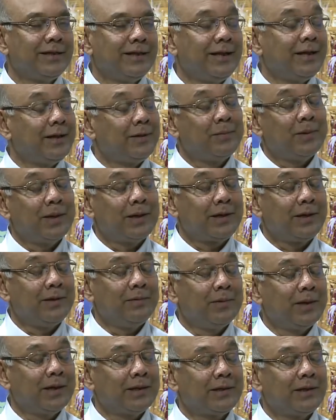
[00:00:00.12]
एक बार की
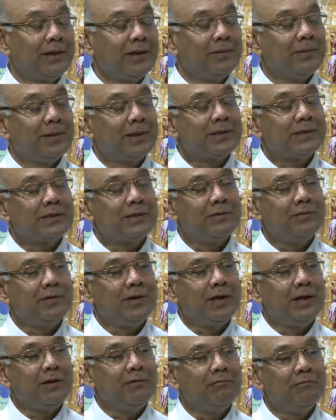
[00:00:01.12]
बात है ये बात
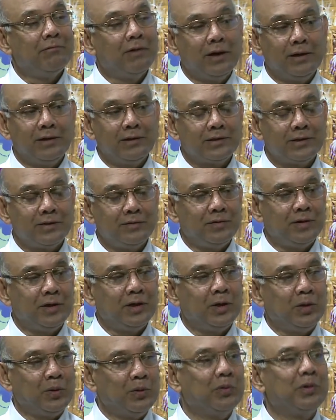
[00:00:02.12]
71
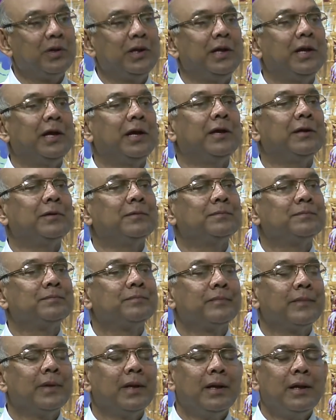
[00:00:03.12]
72 की
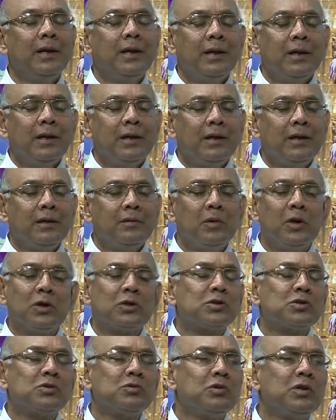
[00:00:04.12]
है
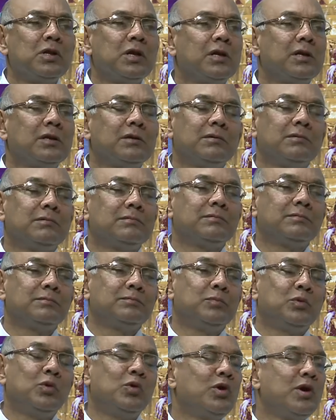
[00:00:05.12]
बहुत सुंदर
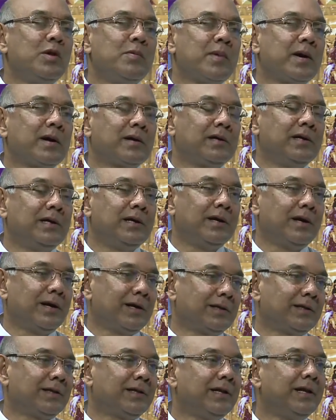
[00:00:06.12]
पूर्णिमा की
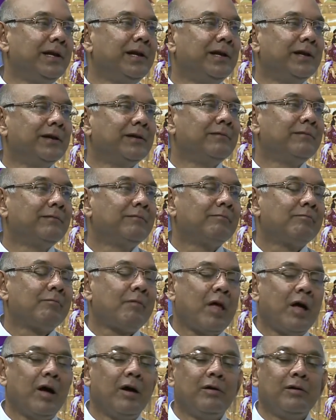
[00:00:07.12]
रात थी
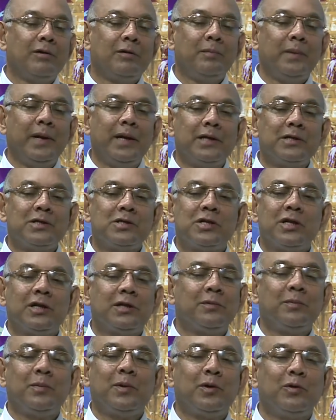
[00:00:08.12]
और मैं
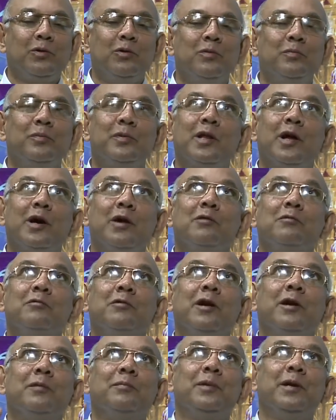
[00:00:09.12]
छत पर घूमता
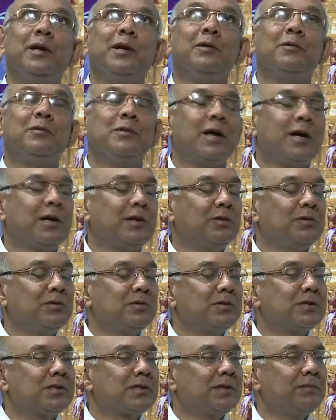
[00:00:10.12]
हुआ अपने खुदा
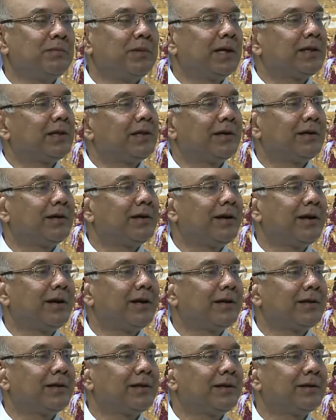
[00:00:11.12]
दोस्त से बातें कर
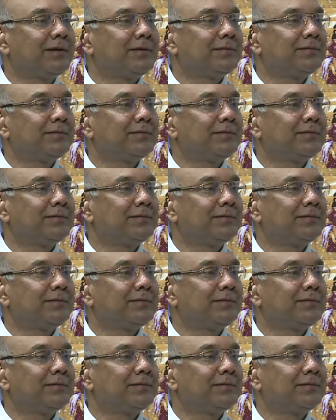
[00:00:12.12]
रहा था